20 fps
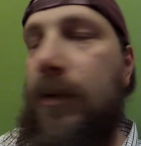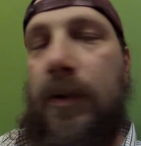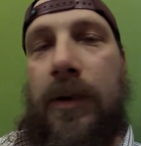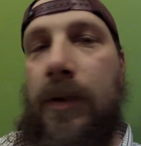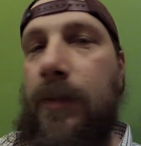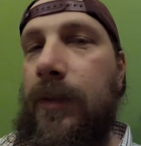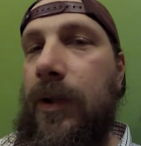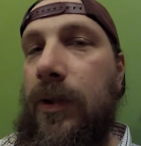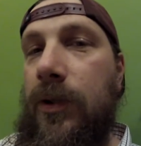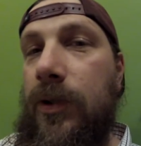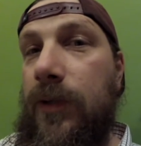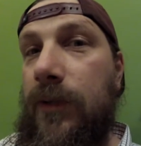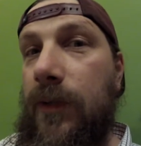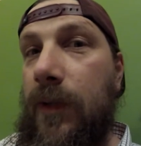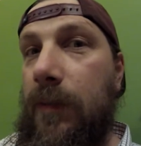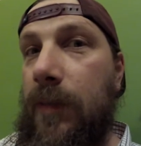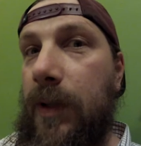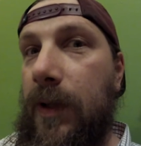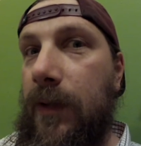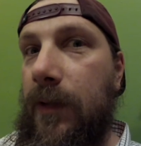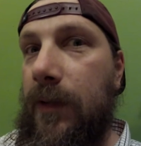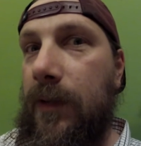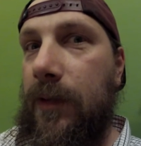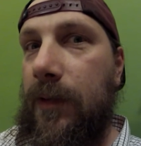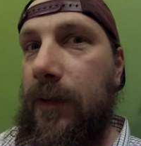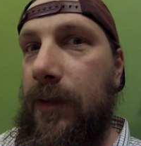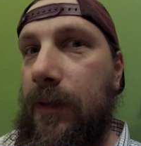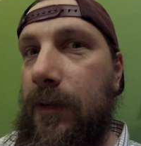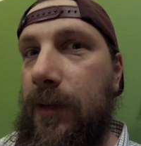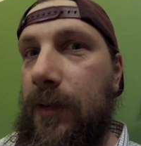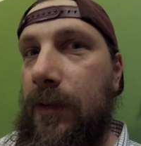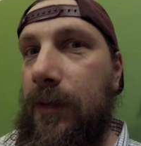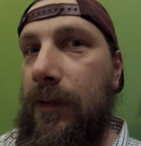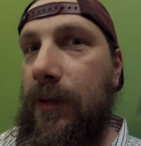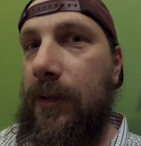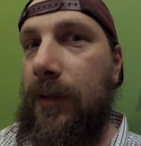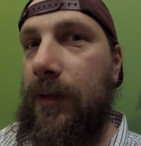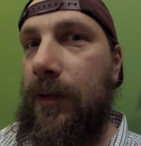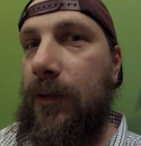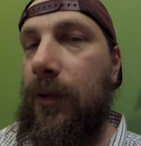Habt ihr nicht verpasst.
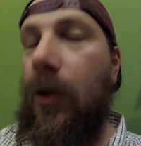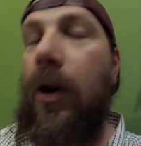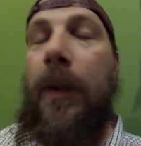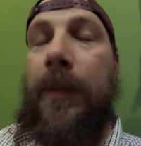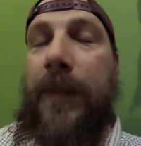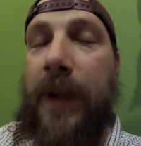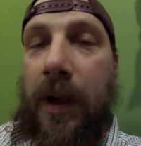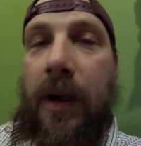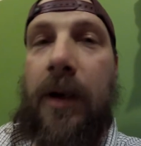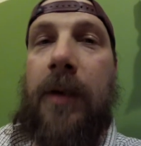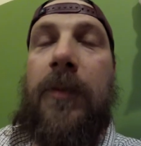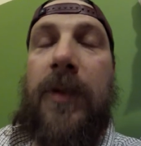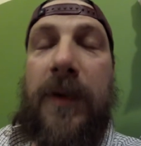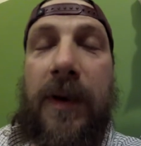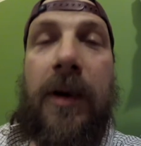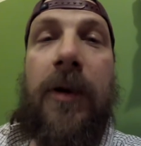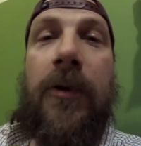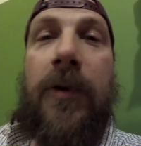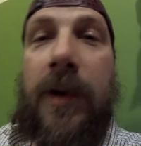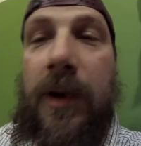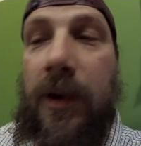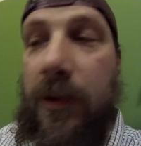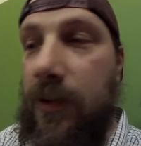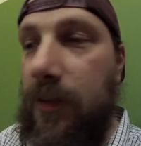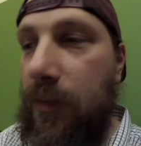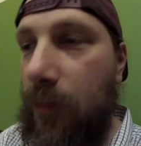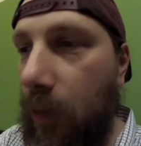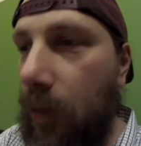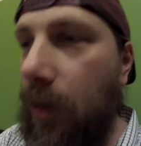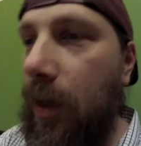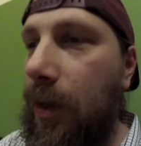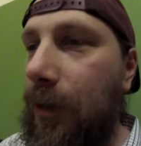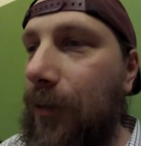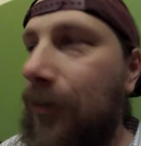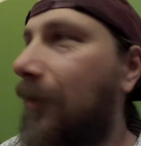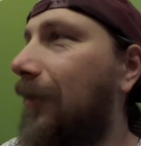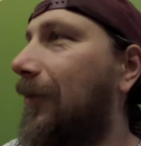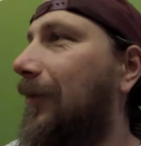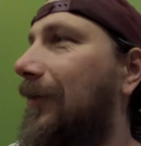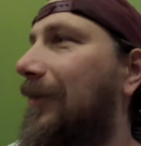Doch, habt ihr. Müsst ihr euch natürlich morgen
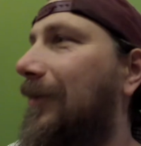angucken.